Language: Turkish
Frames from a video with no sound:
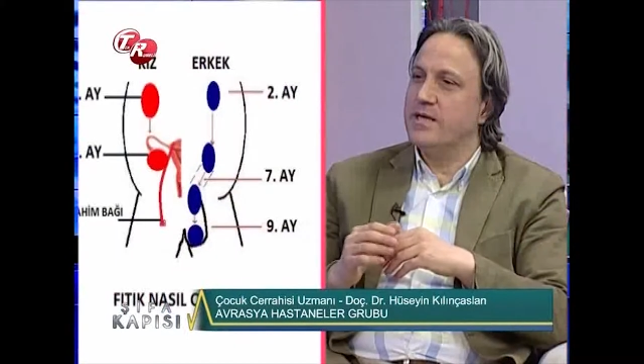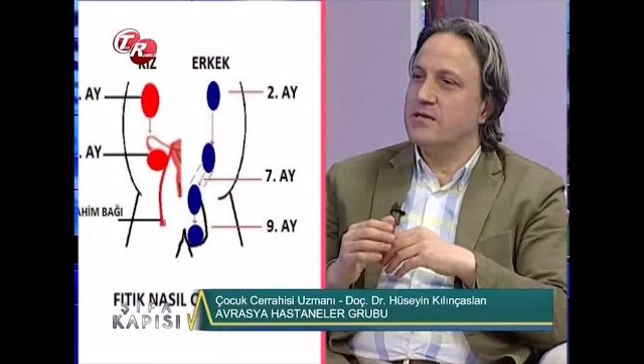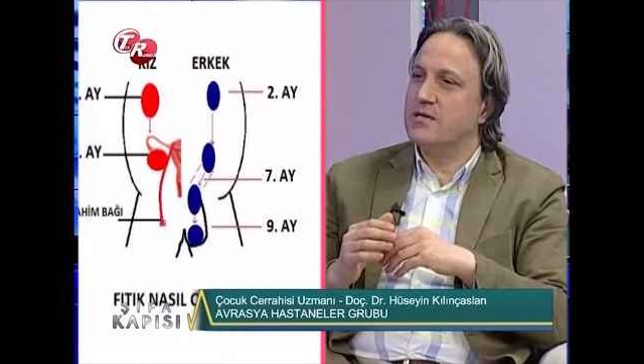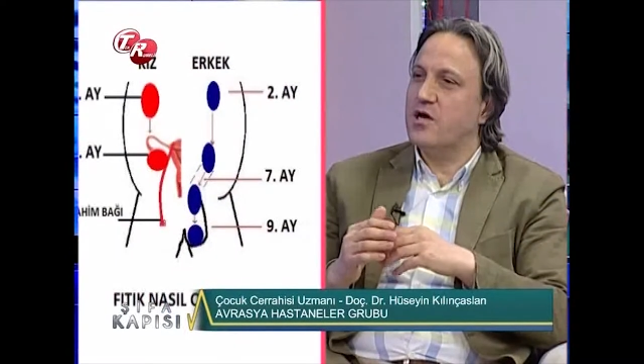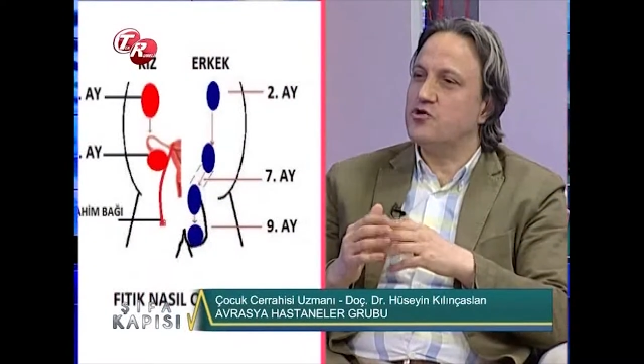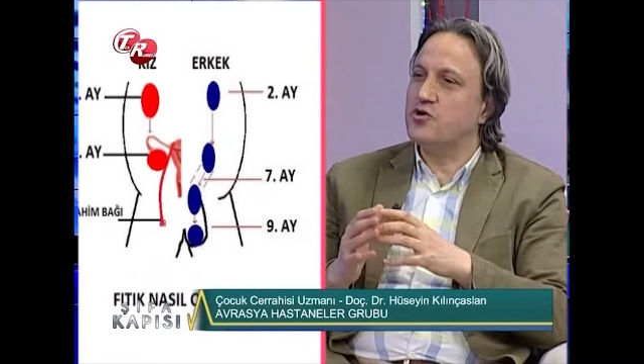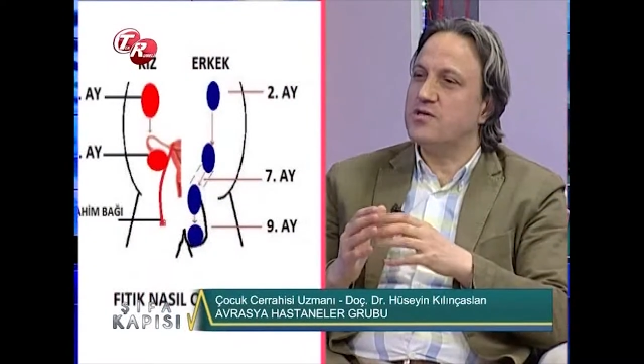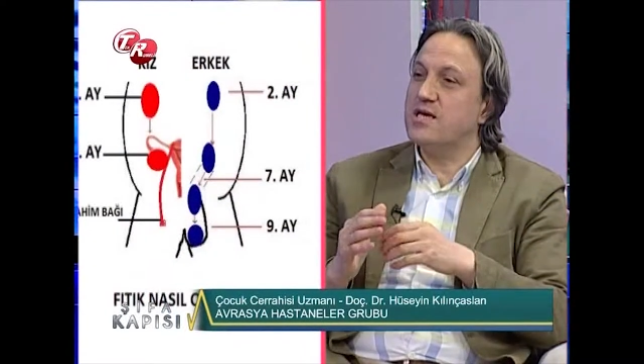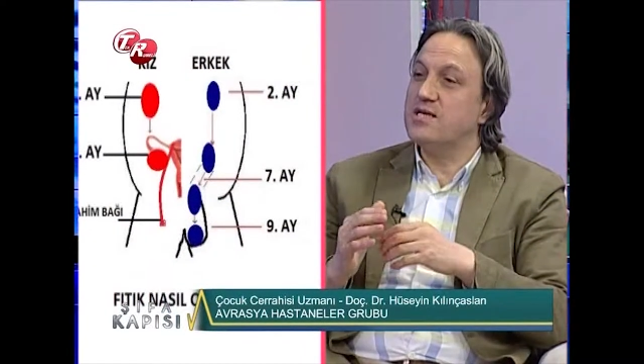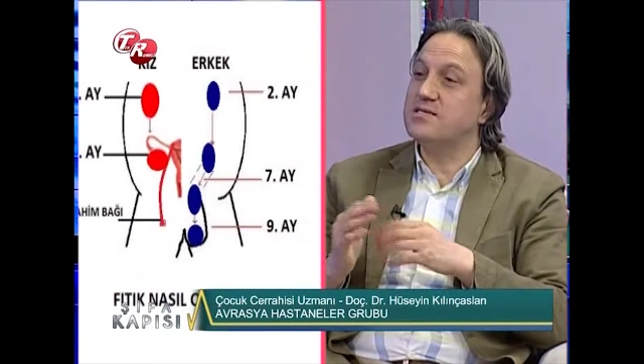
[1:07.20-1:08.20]
Daha çok
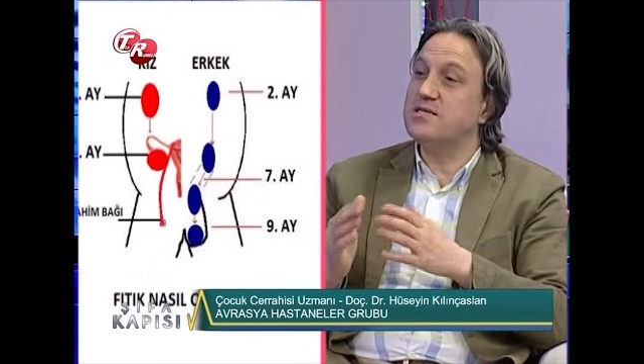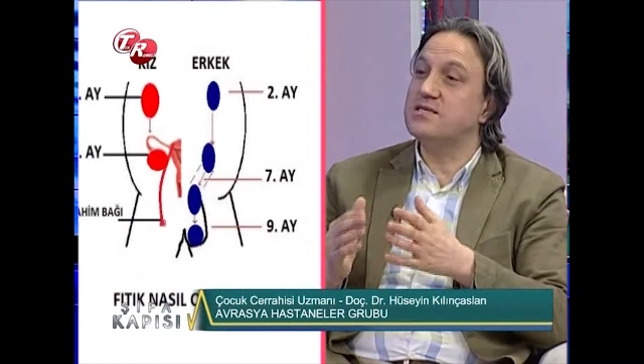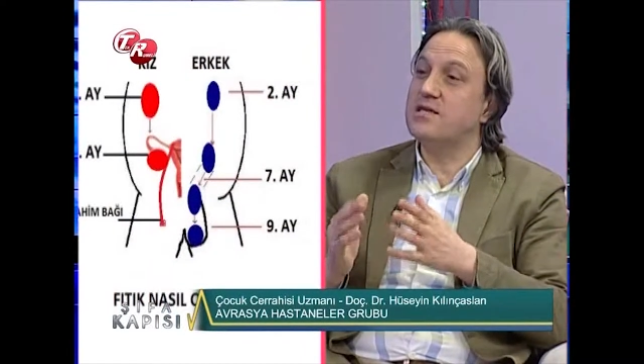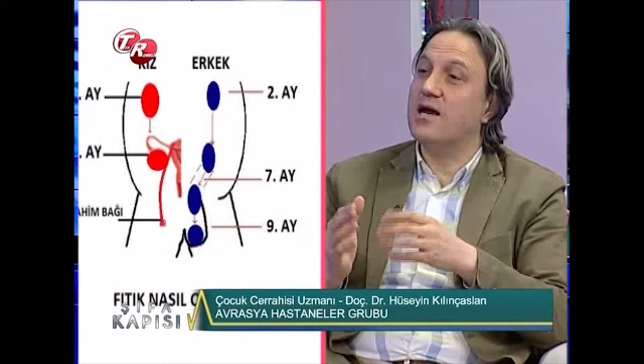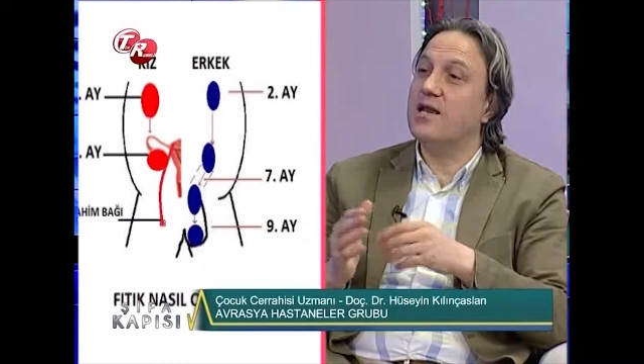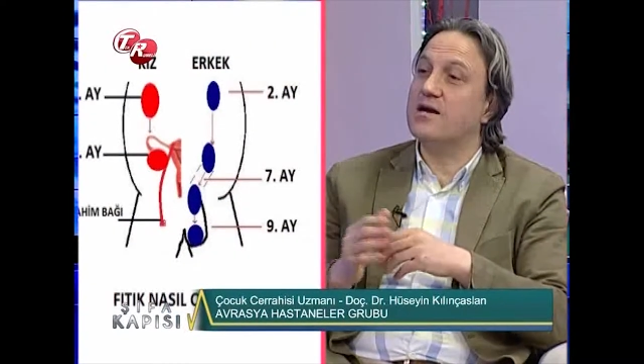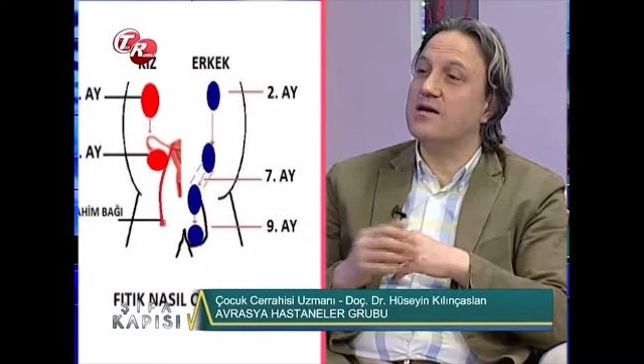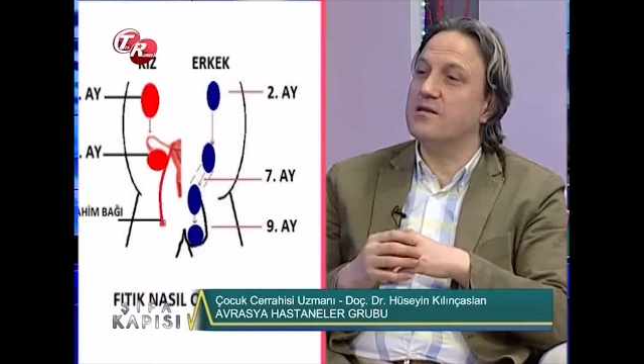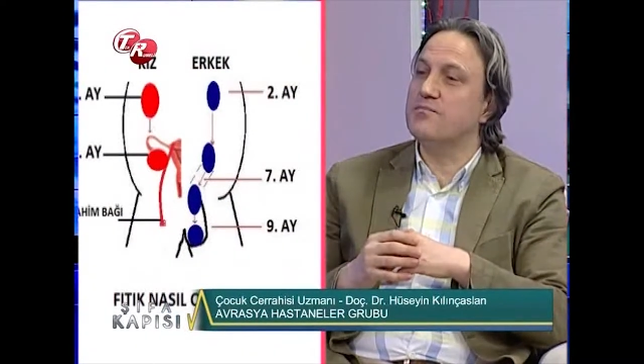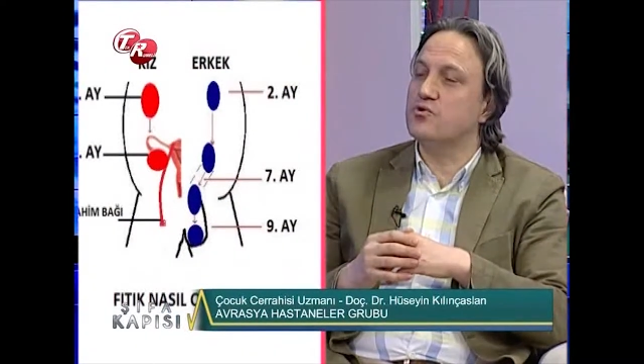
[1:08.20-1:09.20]
testisle
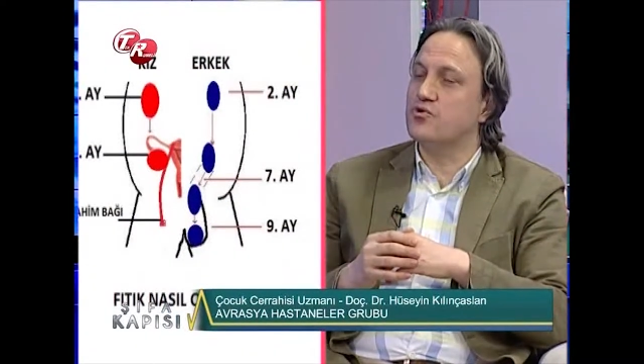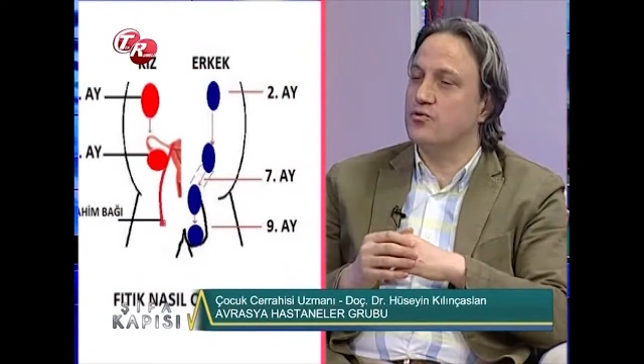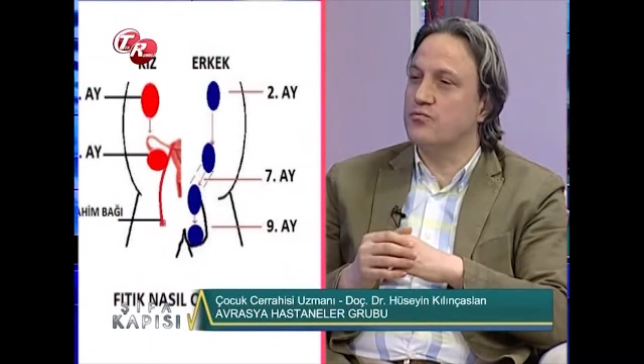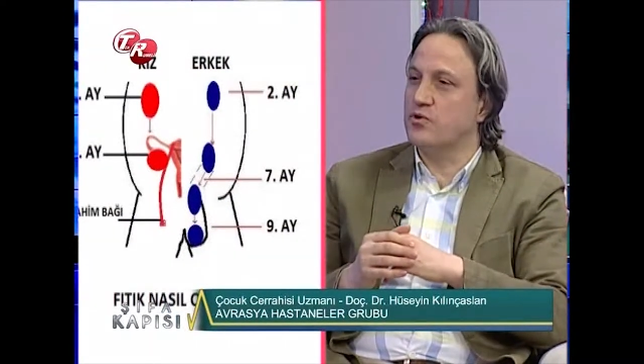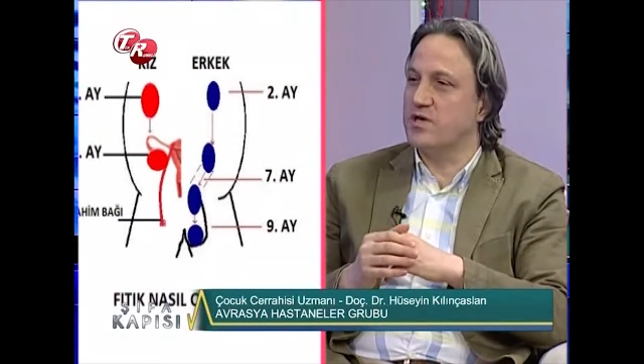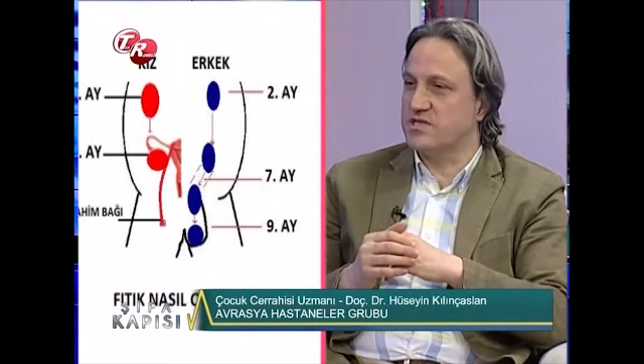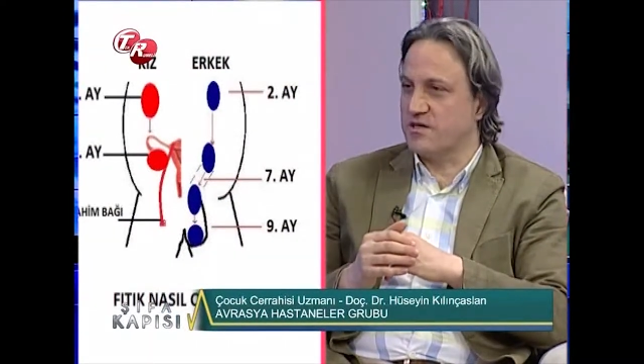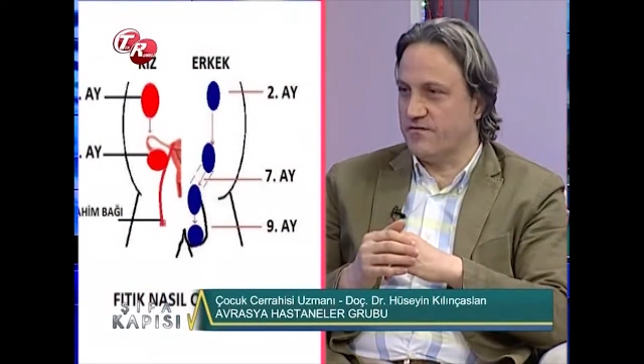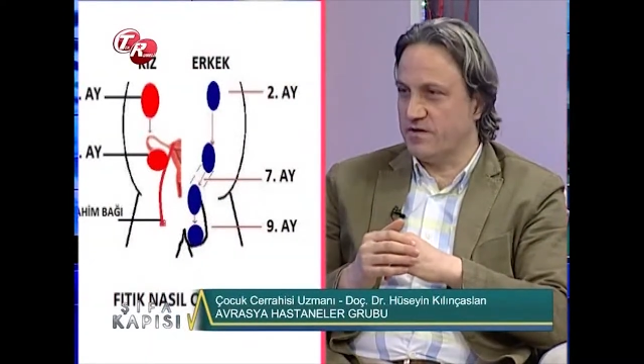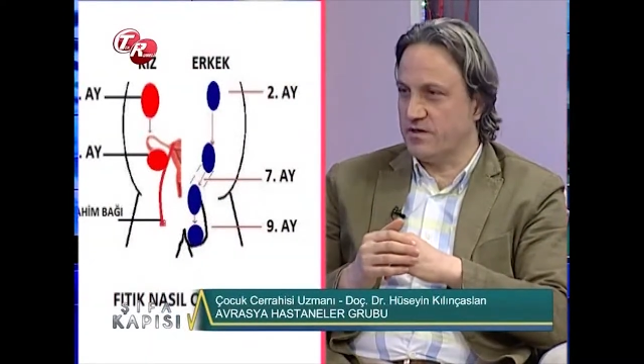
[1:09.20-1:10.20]
alakalı bir durum bu
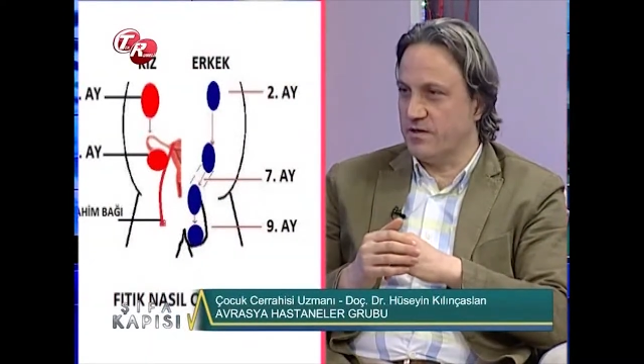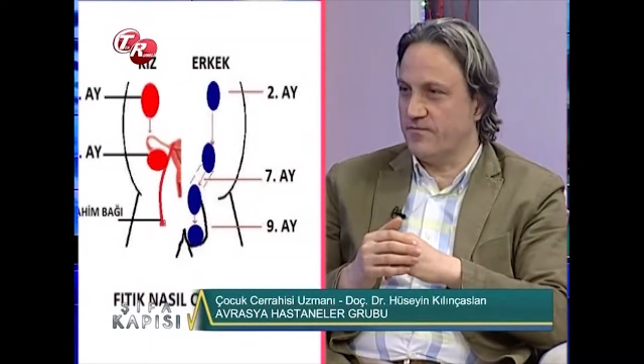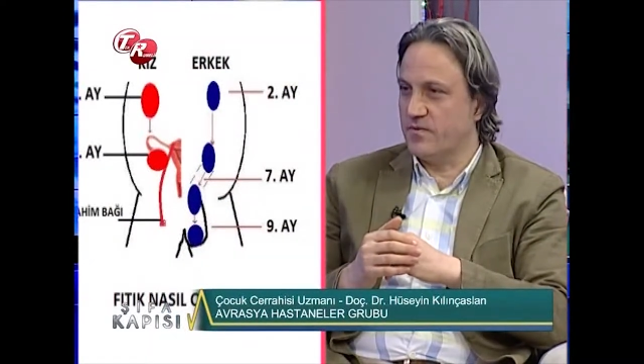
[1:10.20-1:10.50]
kasık fıtığı.